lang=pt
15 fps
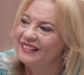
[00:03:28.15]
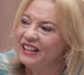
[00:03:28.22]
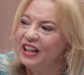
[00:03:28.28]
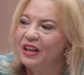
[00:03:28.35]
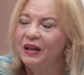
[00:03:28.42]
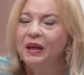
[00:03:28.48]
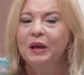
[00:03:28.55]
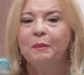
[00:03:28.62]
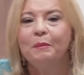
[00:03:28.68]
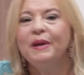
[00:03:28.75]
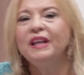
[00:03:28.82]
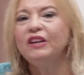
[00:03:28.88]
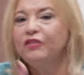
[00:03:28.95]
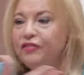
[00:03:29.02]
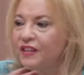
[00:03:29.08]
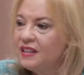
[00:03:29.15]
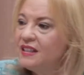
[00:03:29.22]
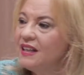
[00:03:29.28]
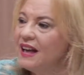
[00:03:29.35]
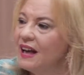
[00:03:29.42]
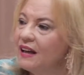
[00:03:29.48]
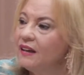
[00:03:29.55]
né,
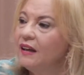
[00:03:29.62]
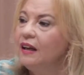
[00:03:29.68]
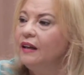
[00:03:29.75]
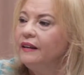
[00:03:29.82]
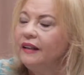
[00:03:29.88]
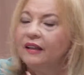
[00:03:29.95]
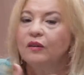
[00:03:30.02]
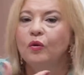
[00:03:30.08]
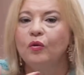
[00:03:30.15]
beneficiar né,